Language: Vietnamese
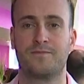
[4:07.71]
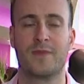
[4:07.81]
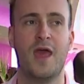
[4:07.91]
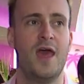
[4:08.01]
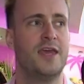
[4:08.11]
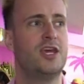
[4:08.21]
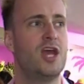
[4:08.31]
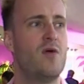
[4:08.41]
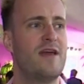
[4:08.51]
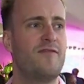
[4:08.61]
nhiều năm
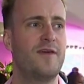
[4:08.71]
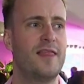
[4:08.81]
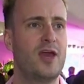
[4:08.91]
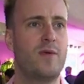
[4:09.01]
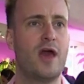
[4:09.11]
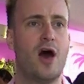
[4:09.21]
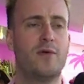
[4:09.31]
trôi qua đã